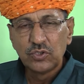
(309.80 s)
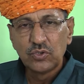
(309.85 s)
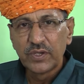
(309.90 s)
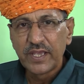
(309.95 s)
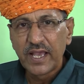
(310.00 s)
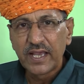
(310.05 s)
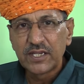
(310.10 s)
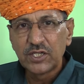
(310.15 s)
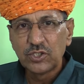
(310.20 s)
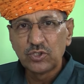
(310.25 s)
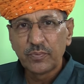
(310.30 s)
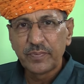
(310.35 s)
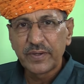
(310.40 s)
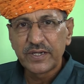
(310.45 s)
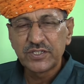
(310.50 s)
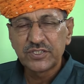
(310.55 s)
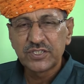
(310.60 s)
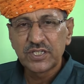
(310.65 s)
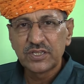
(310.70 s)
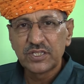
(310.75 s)
जो यहाँ की जो
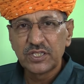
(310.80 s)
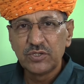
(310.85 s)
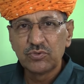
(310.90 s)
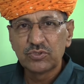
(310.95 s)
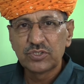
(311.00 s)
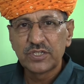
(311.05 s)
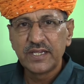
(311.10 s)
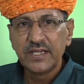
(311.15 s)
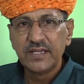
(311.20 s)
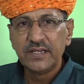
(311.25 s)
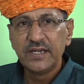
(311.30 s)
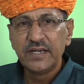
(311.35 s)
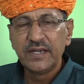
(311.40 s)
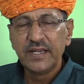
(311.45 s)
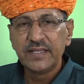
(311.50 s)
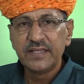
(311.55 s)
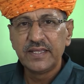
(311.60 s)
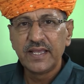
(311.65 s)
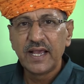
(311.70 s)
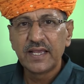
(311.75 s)
परिषद थी उसने ये
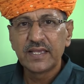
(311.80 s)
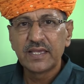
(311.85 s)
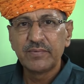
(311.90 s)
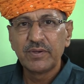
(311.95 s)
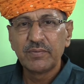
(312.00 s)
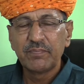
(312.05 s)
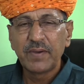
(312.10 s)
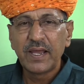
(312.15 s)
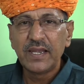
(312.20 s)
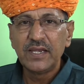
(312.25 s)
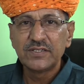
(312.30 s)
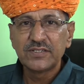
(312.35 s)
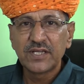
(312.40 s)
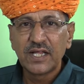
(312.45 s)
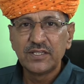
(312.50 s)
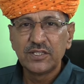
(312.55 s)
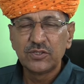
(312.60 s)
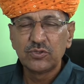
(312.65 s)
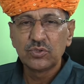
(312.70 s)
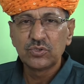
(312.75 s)
निर्णय दिया कि भाई पहली
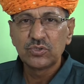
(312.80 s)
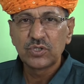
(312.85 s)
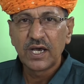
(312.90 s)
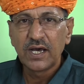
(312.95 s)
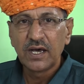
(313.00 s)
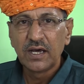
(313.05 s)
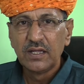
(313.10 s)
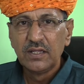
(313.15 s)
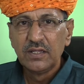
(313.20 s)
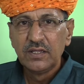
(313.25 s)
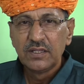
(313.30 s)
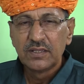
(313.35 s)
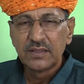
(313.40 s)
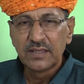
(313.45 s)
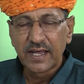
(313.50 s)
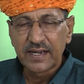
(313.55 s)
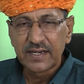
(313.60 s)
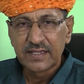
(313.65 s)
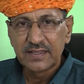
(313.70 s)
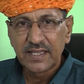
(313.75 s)
शादी तो जहाँ
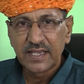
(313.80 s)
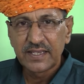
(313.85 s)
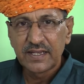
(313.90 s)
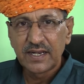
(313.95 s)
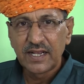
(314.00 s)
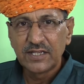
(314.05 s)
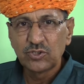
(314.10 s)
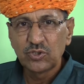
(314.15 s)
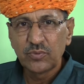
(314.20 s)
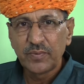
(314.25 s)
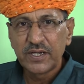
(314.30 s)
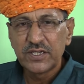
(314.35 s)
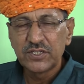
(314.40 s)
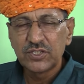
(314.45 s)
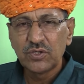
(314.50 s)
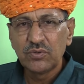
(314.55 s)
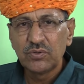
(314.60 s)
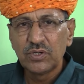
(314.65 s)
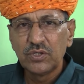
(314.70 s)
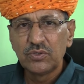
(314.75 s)
धारंगदा की राजकुमारी
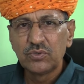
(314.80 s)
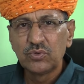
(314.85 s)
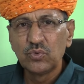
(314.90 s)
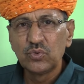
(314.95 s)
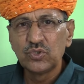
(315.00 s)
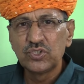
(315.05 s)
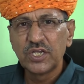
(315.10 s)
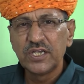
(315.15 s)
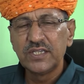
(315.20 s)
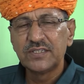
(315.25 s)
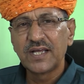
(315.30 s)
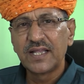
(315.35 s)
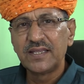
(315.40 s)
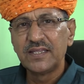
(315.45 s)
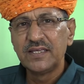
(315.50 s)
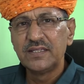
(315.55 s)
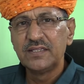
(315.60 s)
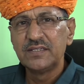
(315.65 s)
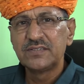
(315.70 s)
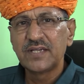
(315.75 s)
से होगी दूसरी
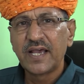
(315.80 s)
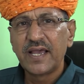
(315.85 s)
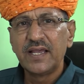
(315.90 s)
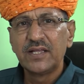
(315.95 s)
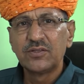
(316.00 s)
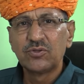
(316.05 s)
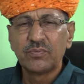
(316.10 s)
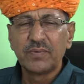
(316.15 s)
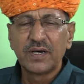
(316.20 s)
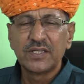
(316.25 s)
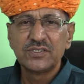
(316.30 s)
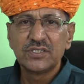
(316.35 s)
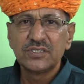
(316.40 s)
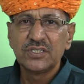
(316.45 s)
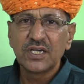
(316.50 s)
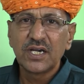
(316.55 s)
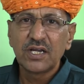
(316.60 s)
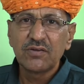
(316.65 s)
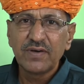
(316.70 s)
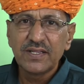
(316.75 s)
शादी यदि चाहे तो
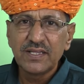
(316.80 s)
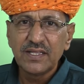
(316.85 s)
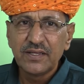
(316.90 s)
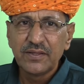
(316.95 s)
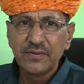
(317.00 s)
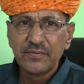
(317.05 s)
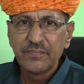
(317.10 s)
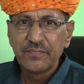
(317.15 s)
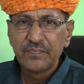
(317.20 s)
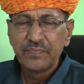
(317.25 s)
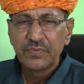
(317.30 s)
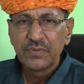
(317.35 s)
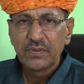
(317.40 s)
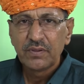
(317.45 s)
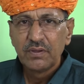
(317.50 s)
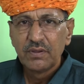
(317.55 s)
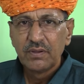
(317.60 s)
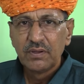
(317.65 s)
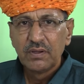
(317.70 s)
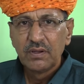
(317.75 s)
मानसिंह जी करवा दें
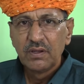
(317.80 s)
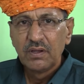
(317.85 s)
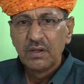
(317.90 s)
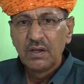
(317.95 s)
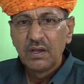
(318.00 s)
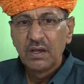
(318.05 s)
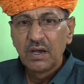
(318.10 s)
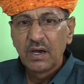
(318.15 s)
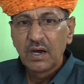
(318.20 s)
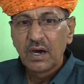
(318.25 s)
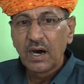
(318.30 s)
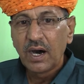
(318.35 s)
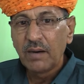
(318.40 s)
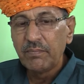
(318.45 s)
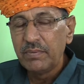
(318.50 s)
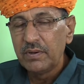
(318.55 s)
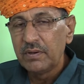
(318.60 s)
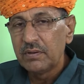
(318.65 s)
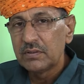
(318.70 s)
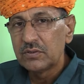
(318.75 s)

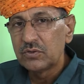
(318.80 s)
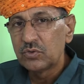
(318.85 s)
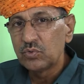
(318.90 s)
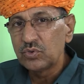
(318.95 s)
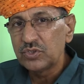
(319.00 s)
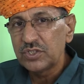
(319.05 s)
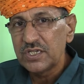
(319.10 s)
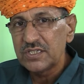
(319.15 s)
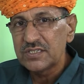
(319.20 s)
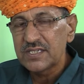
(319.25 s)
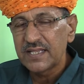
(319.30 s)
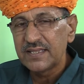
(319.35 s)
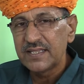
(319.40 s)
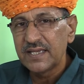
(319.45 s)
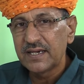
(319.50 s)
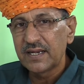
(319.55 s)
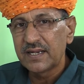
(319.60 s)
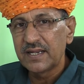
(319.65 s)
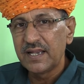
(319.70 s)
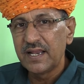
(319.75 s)
अब दूसरी
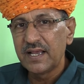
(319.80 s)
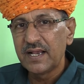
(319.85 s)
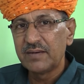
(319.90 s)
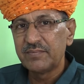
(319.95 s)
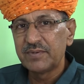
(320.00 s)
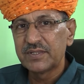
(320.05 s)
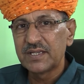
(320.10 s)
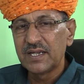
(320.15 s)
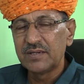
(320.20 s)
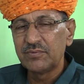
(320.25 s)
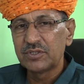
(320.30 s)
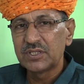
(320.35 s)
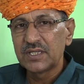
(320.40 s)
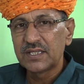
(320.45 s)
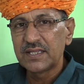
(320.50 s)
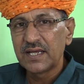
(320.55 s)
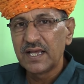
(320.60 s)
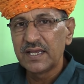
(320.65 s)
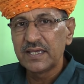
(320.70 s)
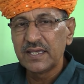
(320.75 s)
शादी करने का मतलब
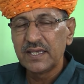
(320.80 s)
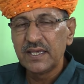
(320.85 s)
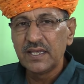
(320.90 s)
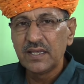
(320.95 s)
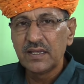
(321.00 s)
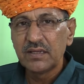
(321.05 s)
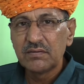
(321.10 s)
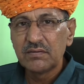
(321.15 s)
होता था कि